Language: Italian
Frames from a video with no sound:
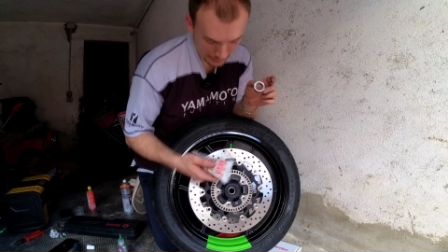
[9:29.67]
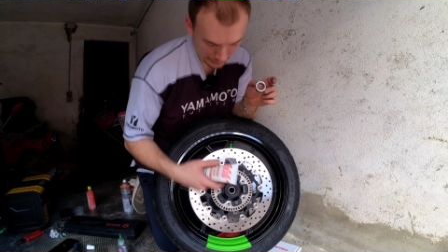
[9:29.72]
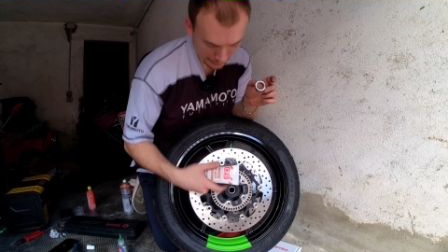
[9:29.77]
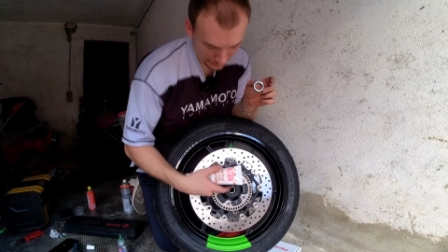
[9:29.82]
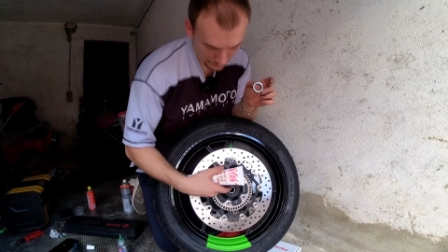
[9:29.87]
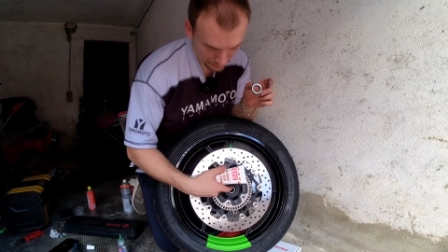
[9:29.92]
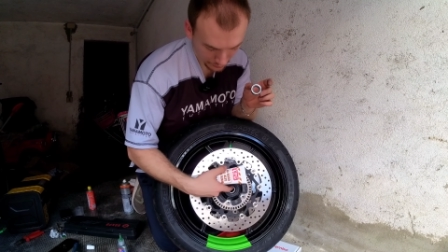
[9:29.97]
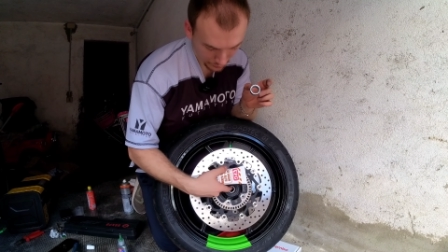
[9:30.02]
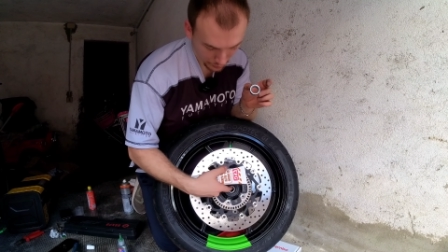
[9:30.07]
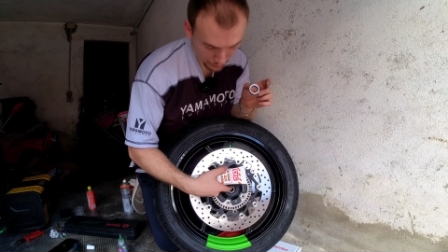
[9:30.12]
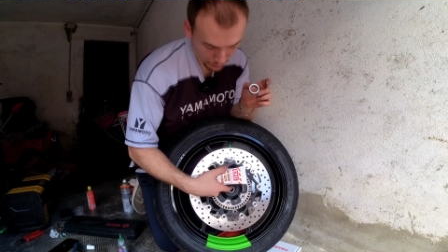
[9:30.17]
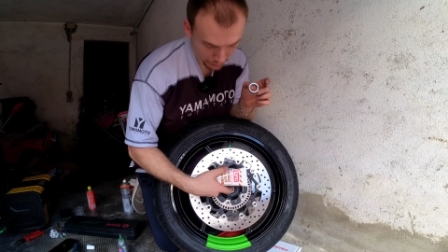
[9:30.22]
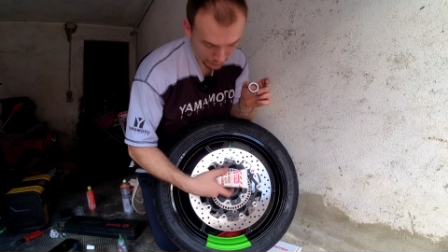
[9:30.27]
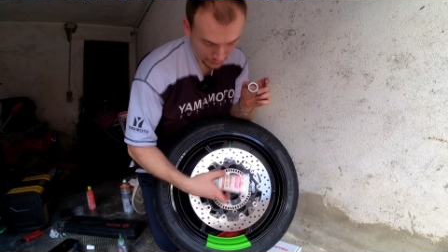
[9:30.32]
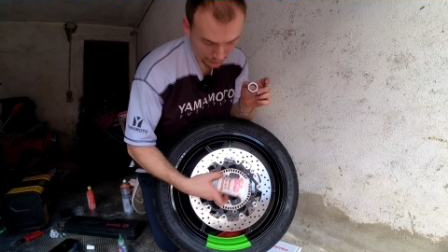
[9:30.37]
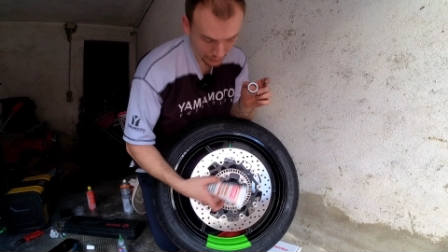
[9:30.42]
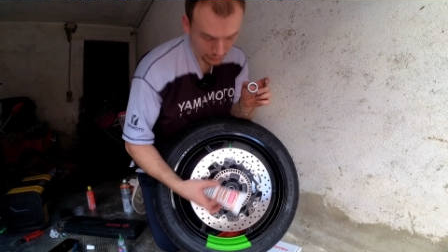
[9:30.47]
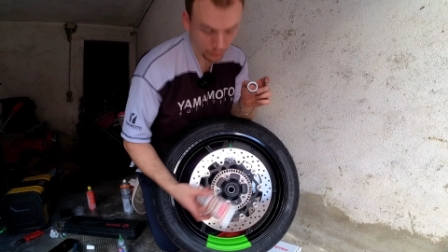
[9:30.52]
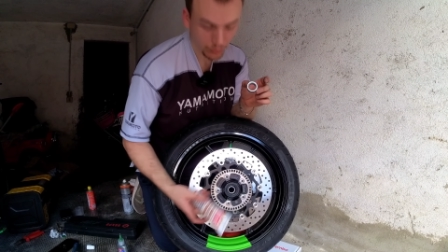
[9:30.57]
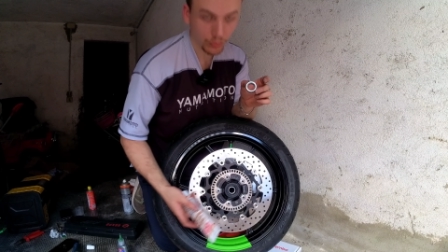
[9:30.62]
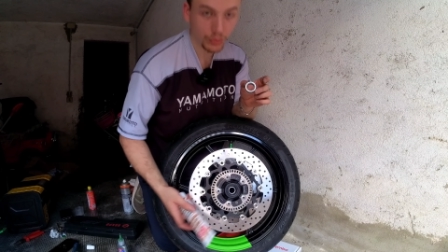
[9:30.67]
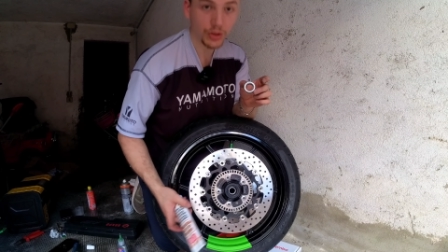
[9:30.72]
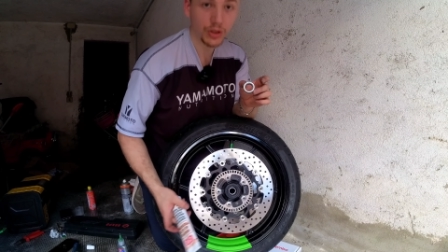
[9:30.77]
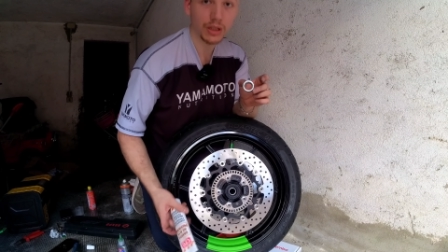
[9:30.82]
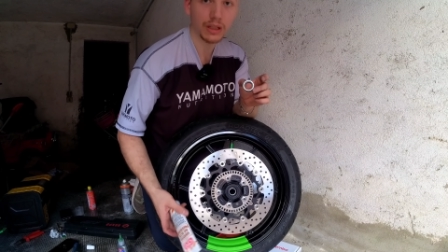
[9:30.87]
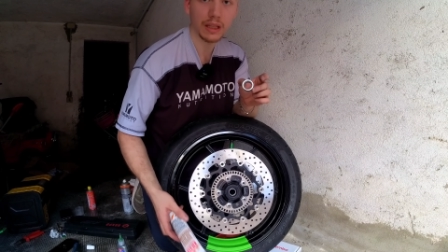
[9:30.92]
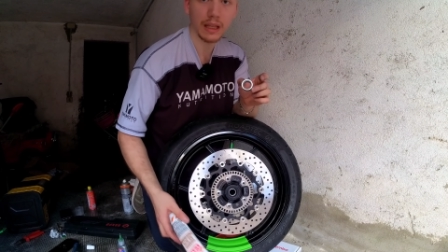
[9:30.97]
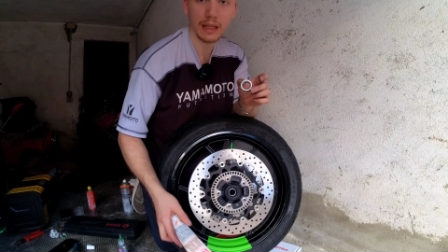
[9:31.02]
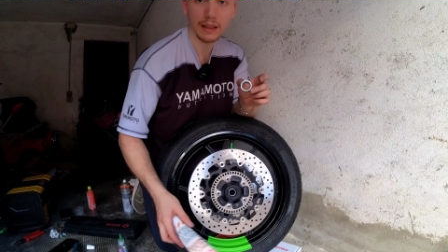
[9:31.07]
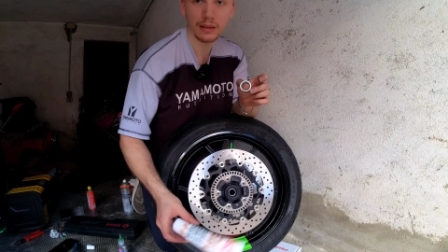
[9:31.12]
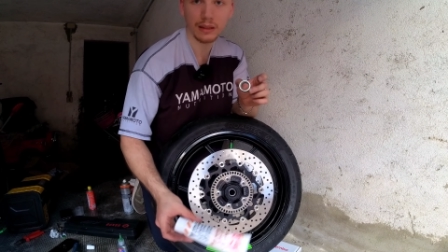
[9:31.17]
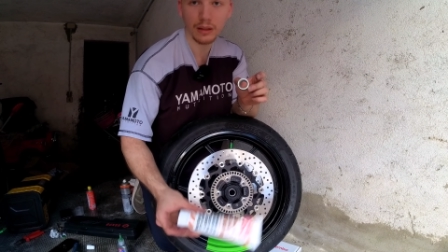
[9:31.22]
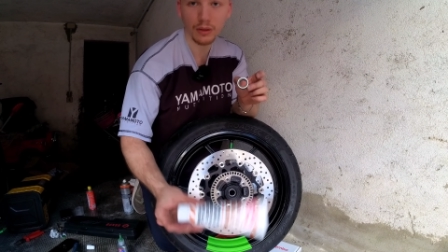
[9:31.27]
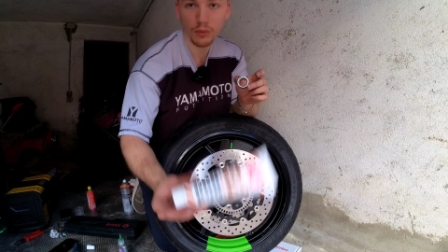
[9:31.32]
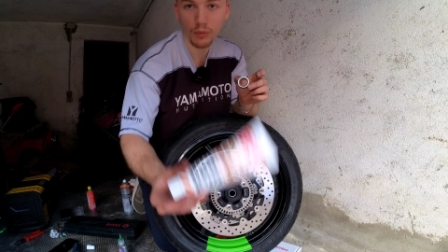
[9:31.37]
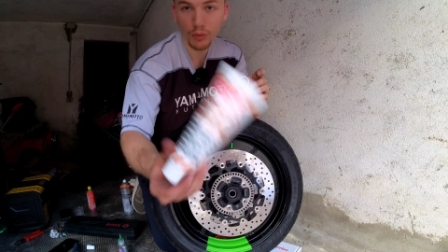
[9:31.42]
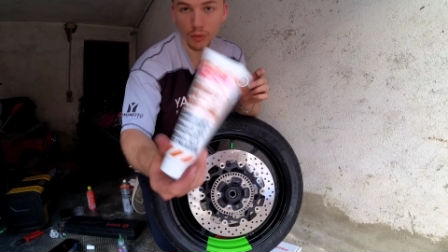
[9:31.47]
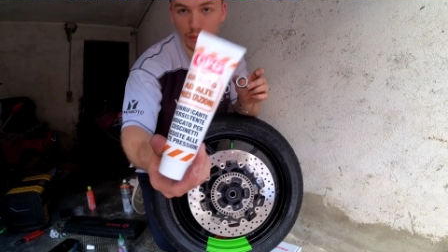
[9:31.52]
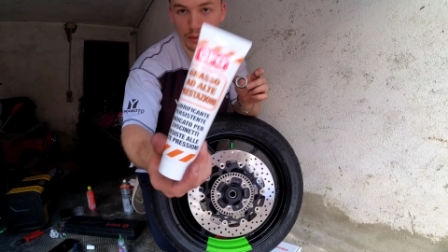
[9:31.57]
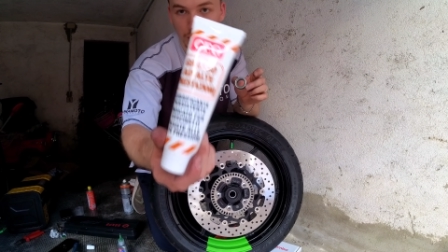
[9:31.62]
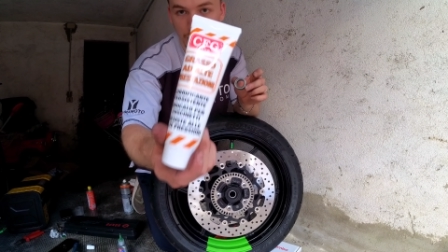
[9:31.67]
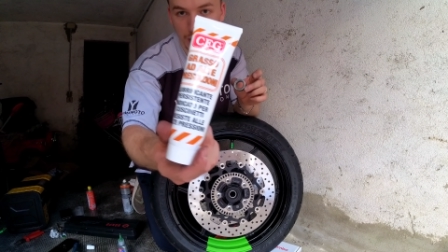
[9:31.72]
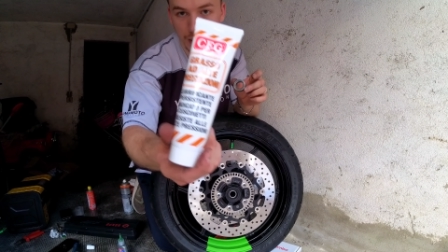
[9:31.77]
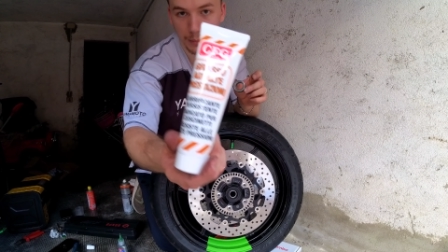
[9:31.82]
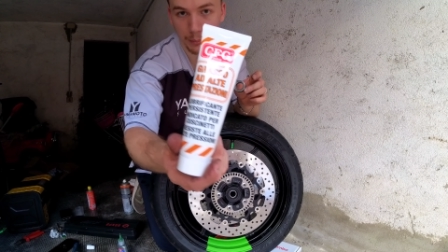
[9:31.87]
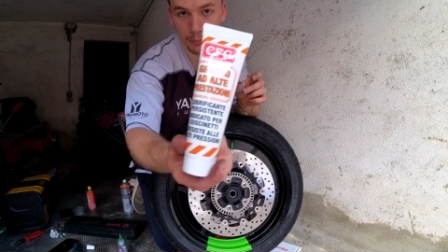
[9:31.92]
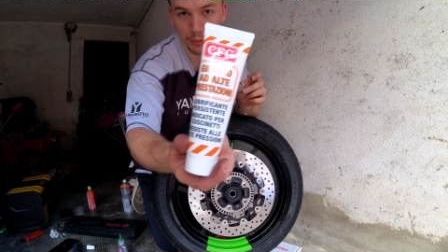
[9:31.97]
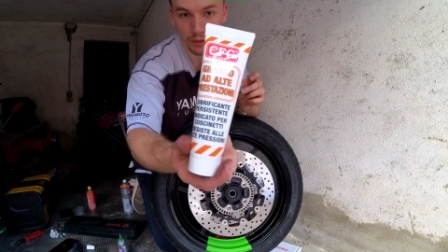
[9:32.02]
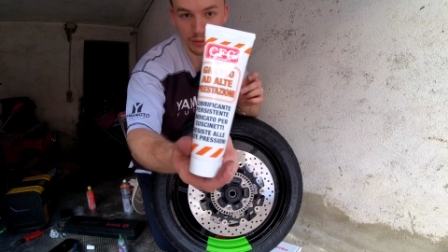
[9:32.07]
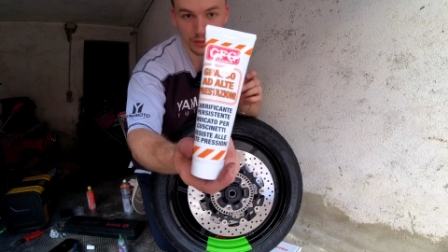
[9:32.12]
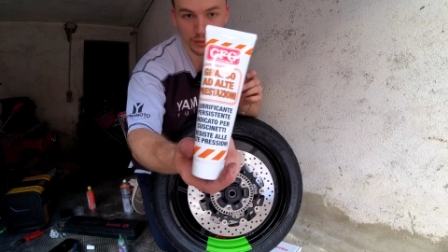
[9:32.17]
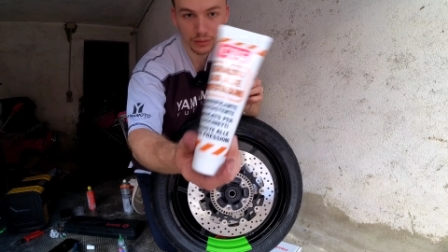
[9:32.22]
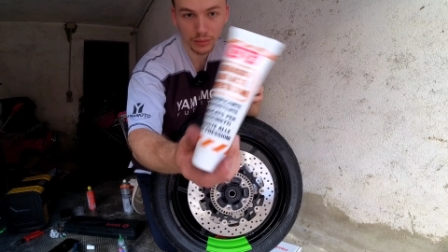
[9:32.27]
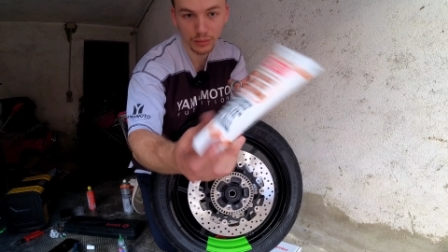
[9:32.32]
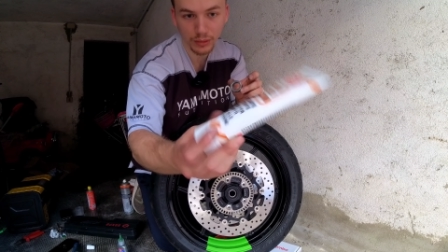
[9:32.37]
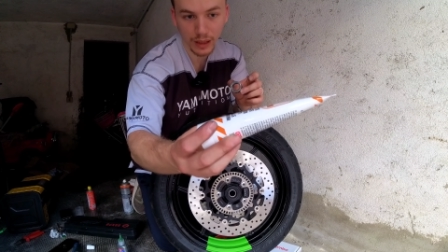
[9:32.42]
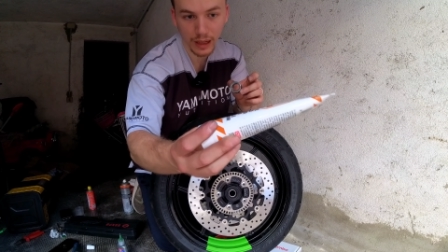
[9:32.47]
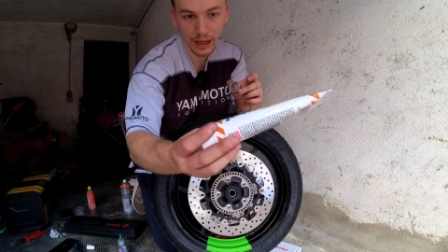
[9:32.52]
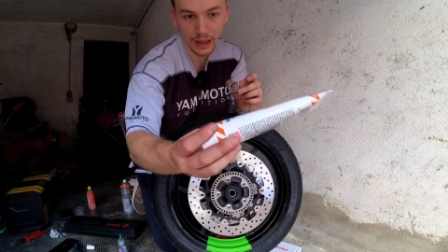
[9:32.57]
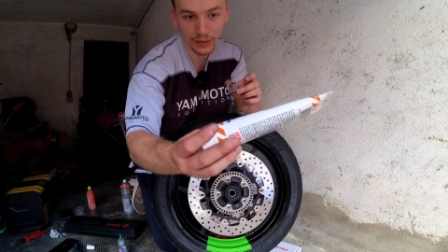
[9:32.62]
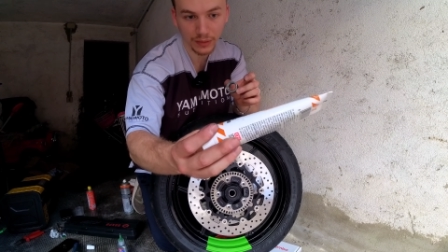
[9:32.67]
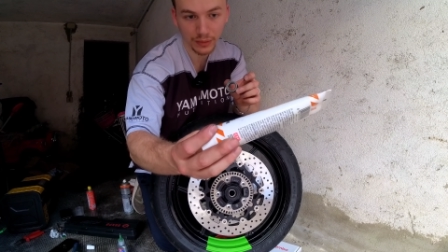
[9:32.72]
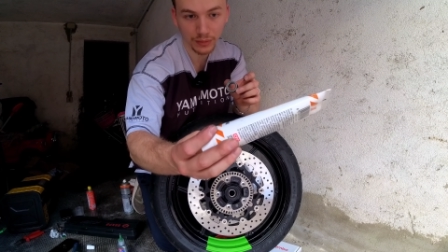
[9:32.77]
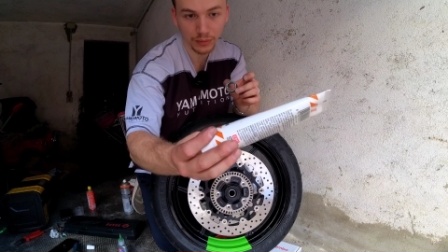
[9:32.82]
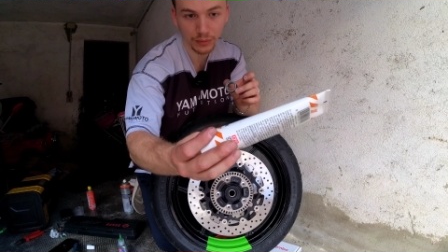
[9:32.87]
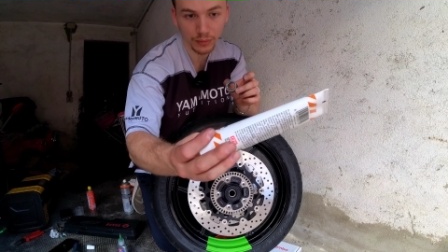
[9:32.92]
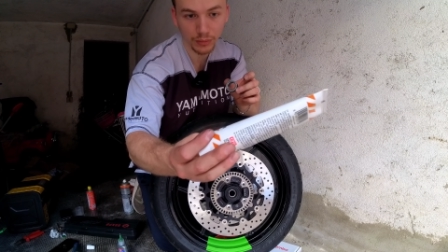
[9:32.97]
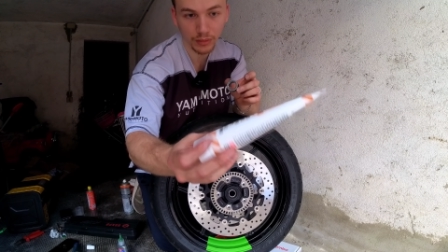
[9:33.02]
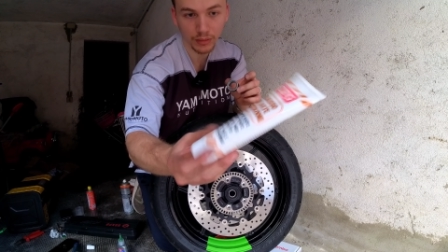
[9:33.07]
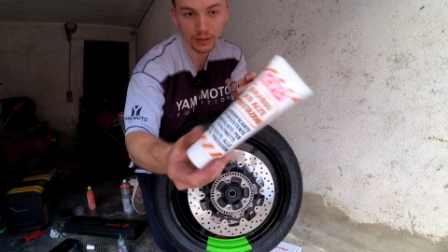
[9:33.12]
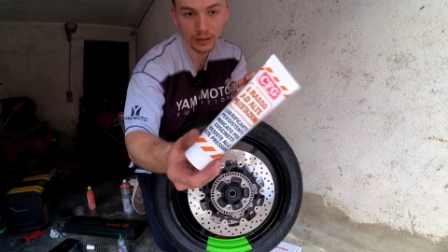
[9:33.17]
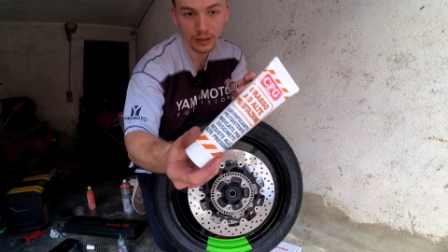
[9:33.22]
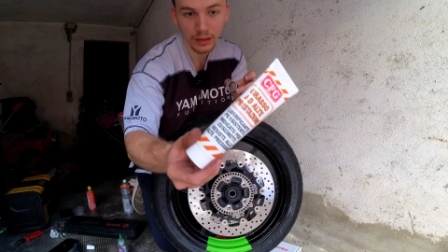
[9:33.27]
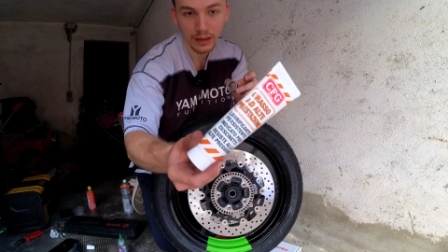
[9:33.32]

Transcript: Ingrasserò un pochino i cuscinetti con l'apposito grasso